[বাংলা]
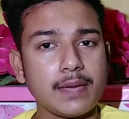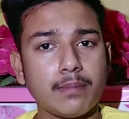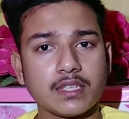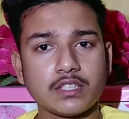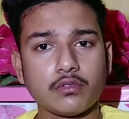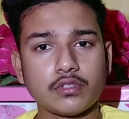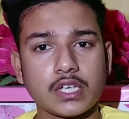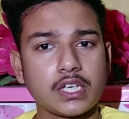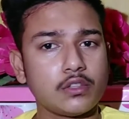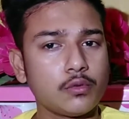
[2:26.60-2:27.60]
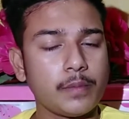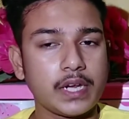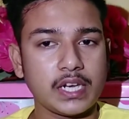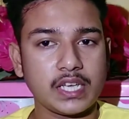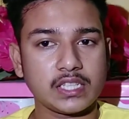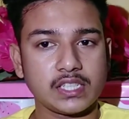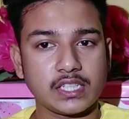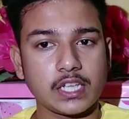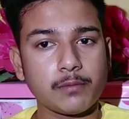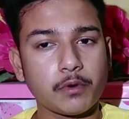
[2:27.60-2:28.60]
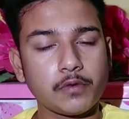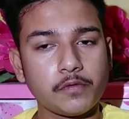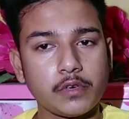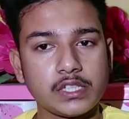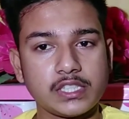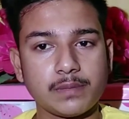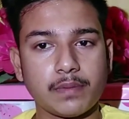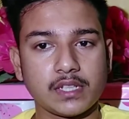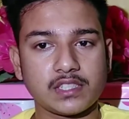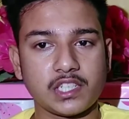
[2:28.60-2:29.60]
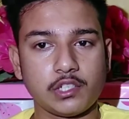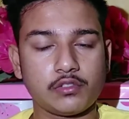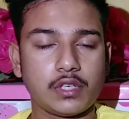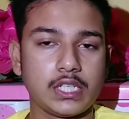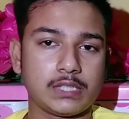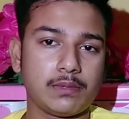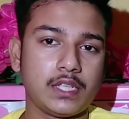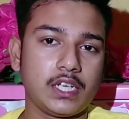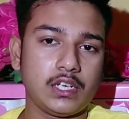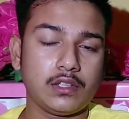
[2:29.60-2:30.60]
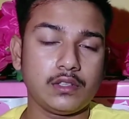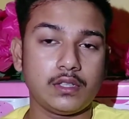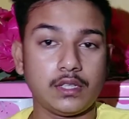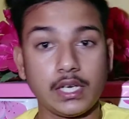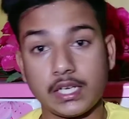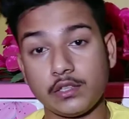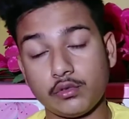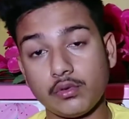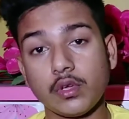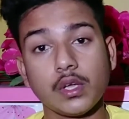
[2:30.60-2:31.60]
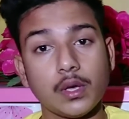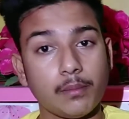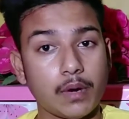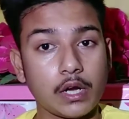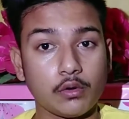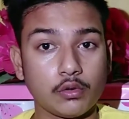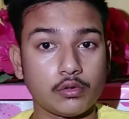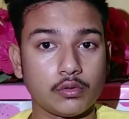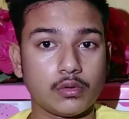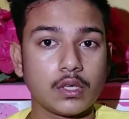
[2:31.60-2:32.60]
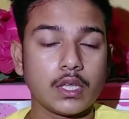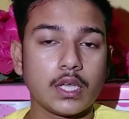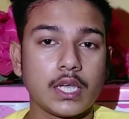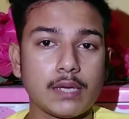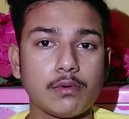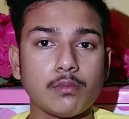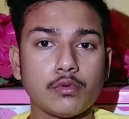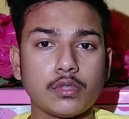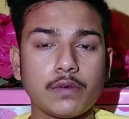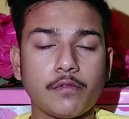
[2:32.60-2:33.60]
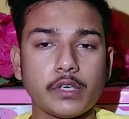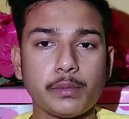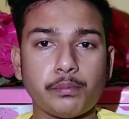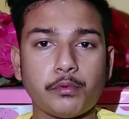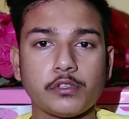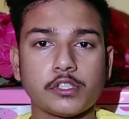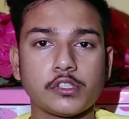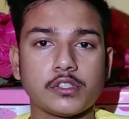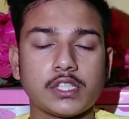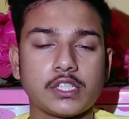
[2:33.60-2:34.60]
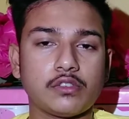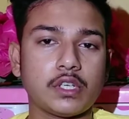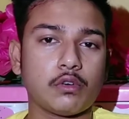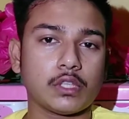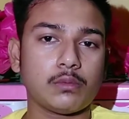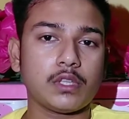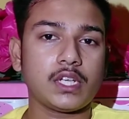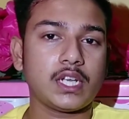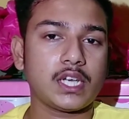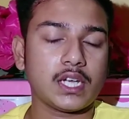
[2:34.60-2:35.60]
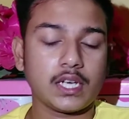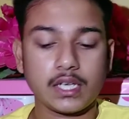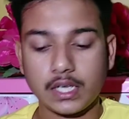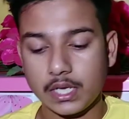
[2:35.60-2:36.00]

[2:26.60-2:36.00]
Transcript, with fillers: এই বাজেট অনুযায়ী কিন্তু মেনে নেওয়া যায় তারপরেও ফুল এইচডি প্লাস রেজলিউশন ডিসপ্লে দিলে কিন্তু ভালো হতো এবং বন্ধুরা ফোনটির প্রসেসর সেকশনে কথা বলতে গেলে এখানে